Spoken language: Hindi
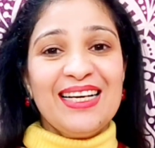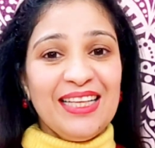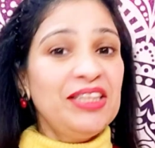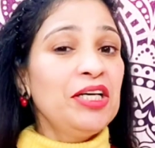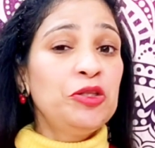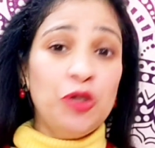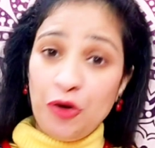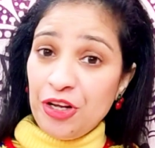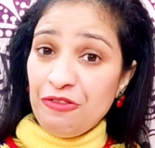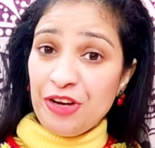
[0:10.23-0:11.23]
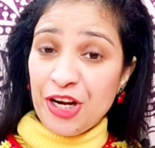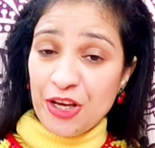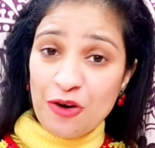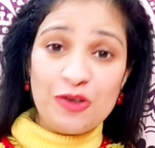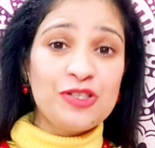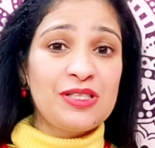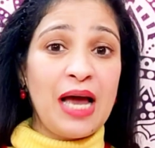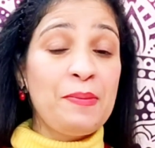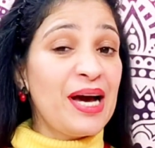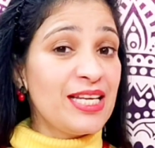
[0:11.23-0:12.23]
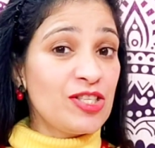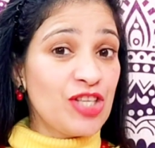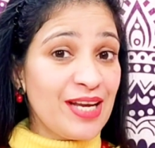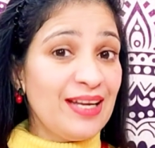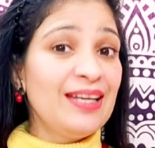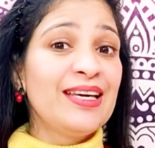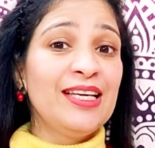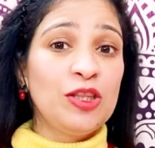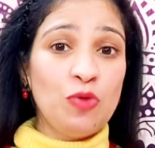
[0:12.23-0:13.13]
कथक थ्योरी वीडियोस हमारी चैनल के